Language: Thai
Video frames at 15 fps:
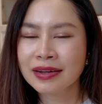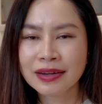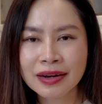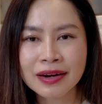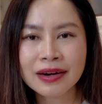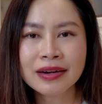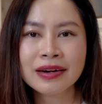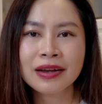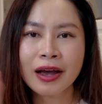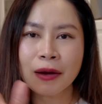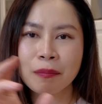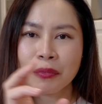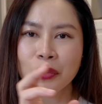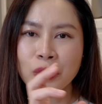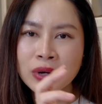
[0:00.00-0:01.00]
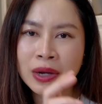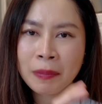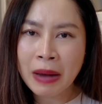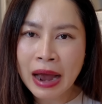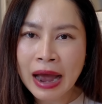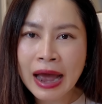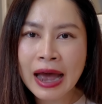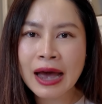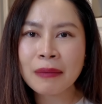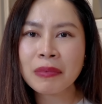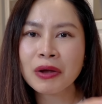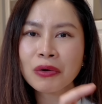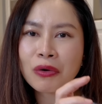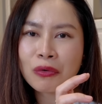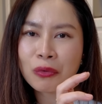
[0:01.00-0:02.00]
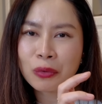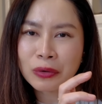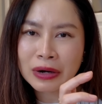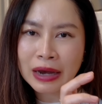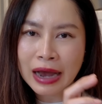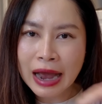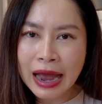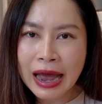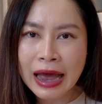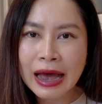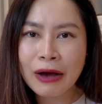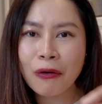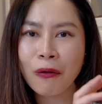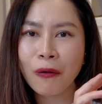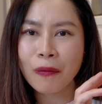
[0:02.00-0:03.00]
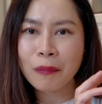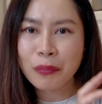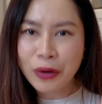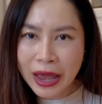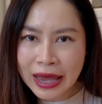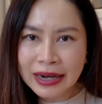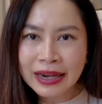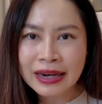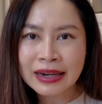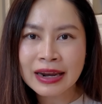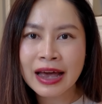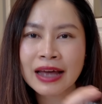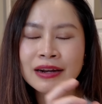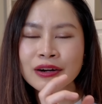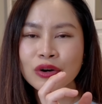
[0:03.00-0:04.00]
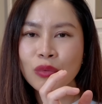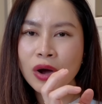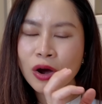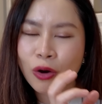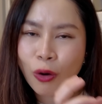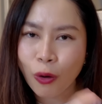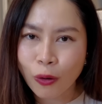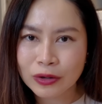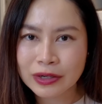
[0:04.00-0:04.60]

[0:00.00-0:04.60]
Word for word: เกินกับคุณภาพแล้วก็คุณค่าของแบรนด์นั้น ๆ หรือว่าของ